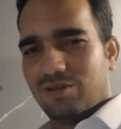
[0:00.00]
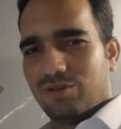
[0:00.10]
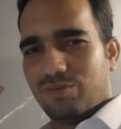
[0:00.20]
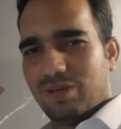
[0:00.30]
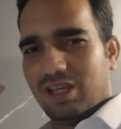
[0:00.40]

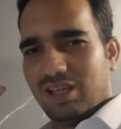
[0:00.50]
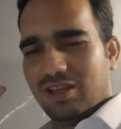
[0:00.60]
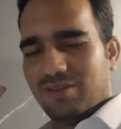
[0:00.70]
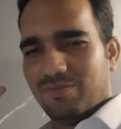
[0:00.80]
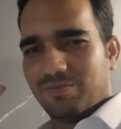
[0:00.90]
तो
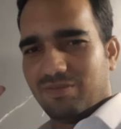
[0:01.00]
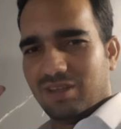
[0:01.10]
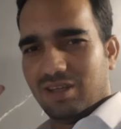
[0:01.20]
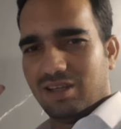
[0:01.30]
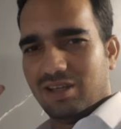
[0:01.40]
मैं
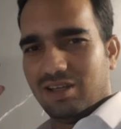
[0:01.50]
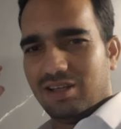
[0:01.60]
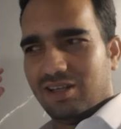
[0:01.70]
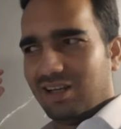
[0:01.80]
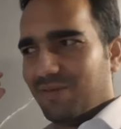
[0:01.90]

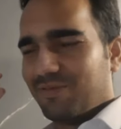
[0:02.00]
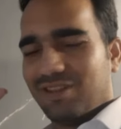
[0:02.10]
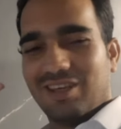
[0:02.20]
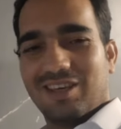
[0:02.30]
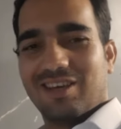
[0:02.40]

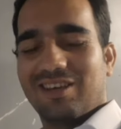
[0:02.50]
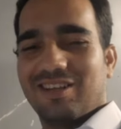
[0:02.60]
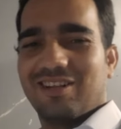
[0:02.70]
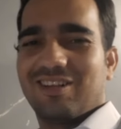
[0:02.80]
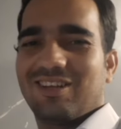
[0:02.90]
आपसे
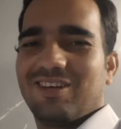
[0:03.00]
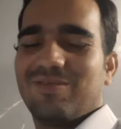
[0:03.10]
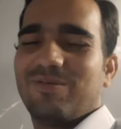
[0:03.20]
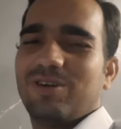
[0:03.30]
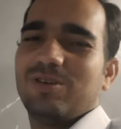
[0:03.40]

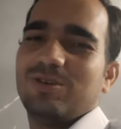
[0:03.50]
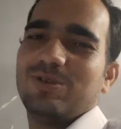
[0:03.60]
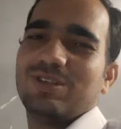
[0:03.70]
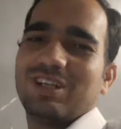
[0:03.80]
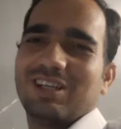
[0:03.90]
वीडियो
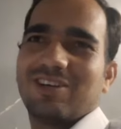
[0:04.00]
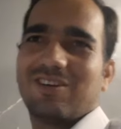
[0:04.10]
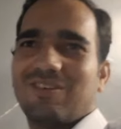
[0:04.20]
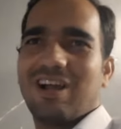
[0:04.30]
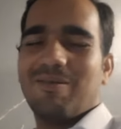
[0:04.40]
यूज नहीं
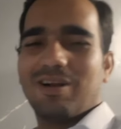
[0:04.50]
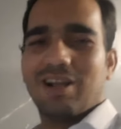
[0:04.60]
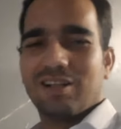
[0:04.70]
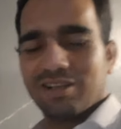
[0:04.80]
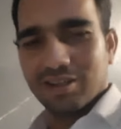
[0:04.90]
करूँगा आपका
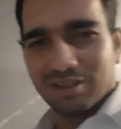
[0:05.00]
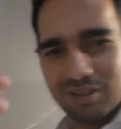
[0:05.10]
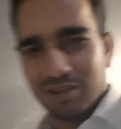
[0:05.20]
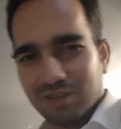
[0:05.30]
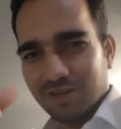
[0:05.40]

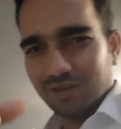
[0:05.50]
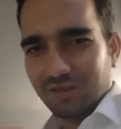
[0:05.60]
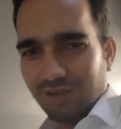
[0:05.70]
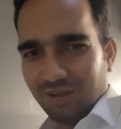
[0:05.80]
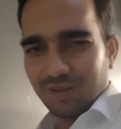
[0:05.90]

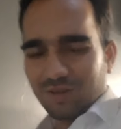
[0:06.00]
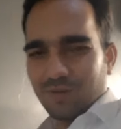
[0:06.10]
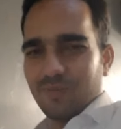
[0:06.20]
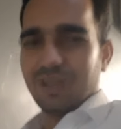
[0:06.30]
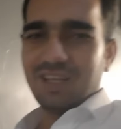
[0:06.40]

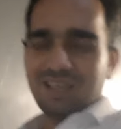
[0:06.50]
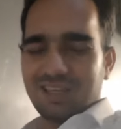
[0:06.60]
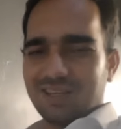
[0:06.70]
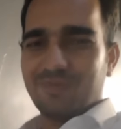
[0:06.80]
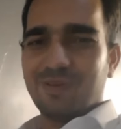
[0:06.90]
तो मैंने
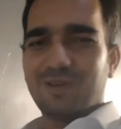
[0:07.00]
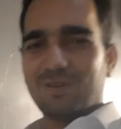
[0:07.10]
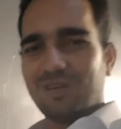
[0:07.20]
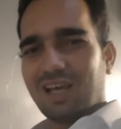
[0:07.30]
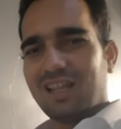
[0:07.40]
एक
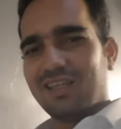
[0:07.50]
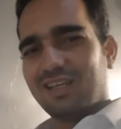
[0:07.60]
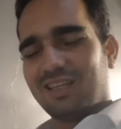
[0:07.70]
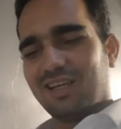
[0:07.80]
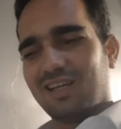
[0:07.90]
वीडियो डाल
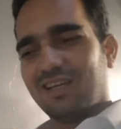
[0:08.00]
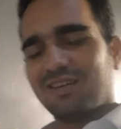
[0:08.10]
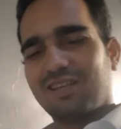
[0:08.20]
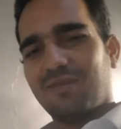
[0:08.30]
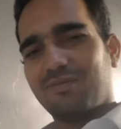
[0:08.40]
दिया था
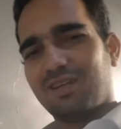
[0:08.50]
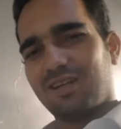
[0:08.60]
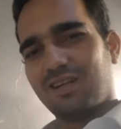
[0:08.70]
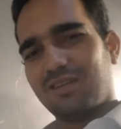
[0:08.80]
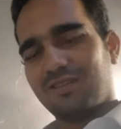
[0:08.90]
घनश्याम सर
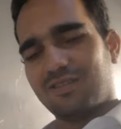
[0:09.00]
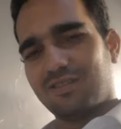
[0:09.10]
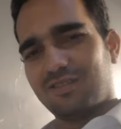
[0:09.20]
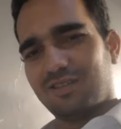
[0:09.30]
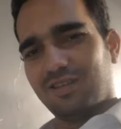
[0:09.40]
का
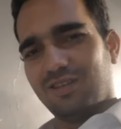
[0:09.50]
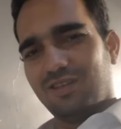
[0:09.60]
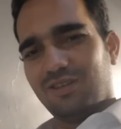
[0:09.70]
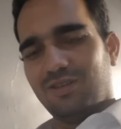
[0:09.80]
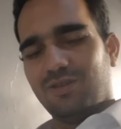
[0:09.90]

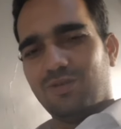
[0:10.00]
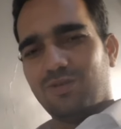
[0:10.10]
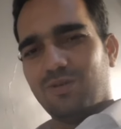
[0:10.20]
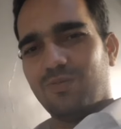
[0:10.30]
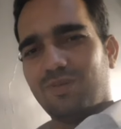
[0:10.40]
तो
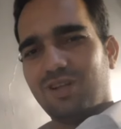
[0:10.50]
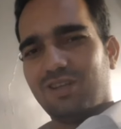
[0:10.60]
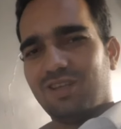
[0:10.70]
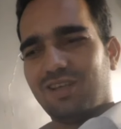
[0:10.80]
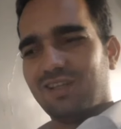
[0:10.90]
मेरे
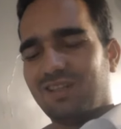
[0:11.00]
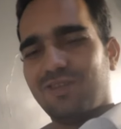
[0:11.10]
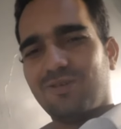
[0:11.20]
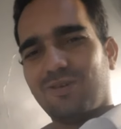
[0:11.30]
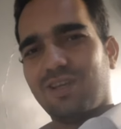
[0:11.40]
से
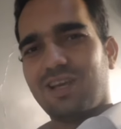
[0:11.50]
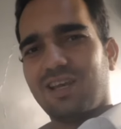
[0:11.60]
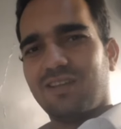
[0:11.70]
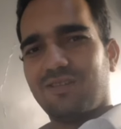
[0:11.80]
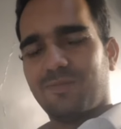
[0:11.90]
गलती हो गया है